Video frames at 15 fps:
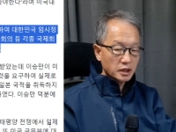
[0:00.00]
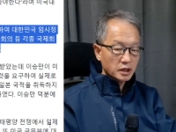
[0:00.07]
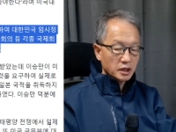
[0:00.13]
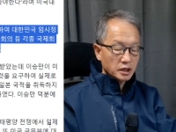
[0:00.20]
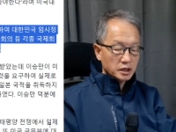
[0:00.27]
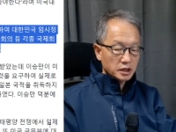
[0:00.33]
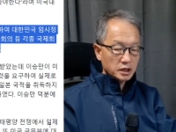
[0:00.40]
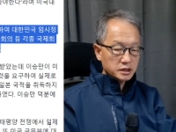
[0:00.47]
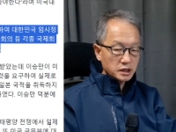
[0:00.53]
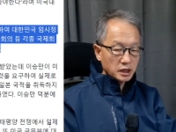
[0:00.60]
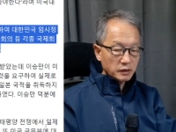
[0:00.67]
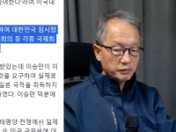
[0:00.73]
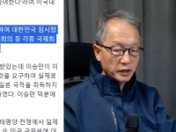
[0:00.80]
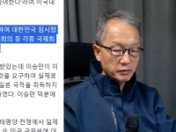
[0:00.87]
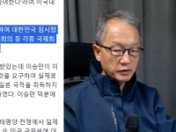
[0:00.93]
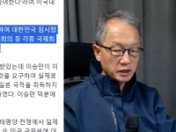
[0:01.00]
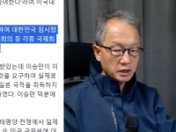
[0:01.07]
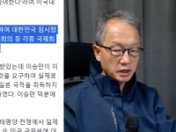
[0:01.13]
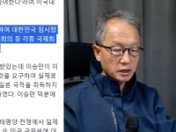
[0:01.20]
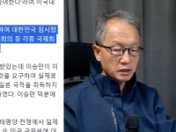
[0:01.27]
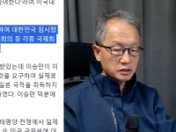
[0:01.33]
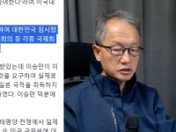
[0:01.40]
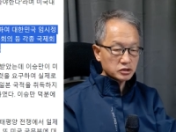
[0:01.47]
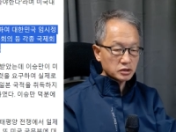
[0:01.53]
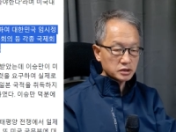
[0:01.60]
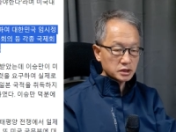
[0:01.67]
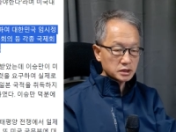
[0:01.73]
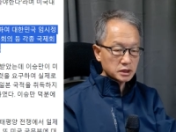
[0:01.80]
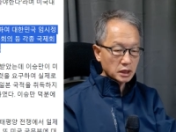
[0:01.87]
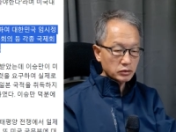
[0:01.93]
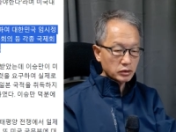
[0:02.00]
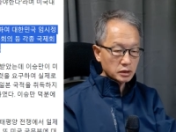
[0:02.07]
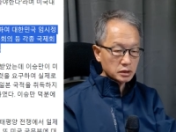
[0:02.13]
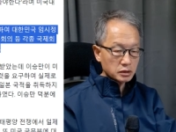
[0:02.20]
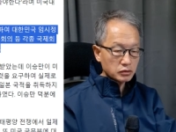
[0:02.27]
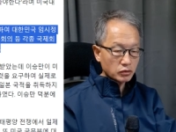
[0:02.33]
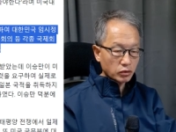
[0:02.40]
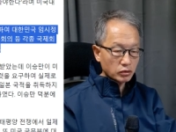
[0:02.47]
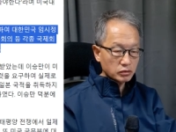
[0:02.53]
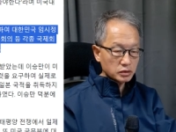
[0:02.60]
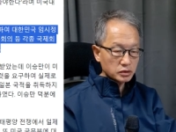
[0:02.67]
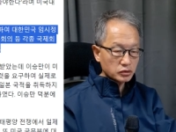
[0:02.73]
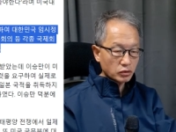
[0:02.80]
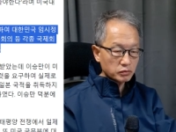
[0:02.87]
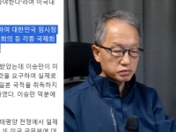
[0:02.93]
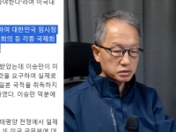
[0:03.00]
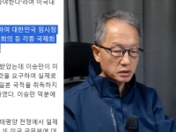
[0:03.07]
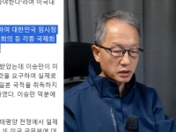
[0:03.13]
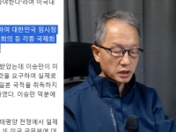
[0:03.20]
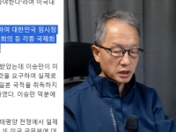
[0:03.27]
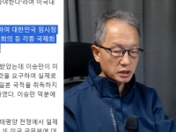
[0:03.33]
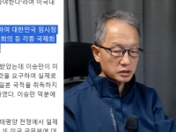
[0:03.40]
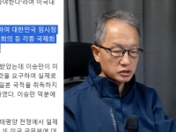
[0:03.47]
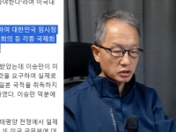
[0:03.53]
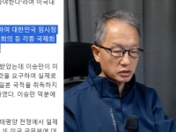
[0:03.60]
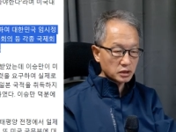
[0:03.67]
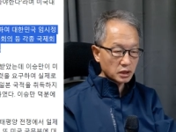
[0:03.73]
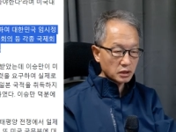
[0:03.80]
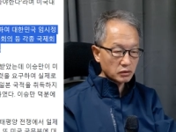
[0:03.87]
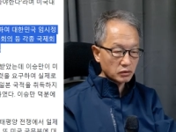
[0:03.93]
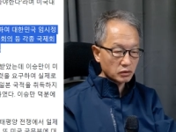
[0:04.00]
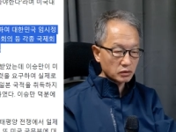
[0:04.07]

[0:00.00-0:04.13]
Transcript: 일제가 패망해가는 전쟁 상황을 고구의 동포들에게 전달하고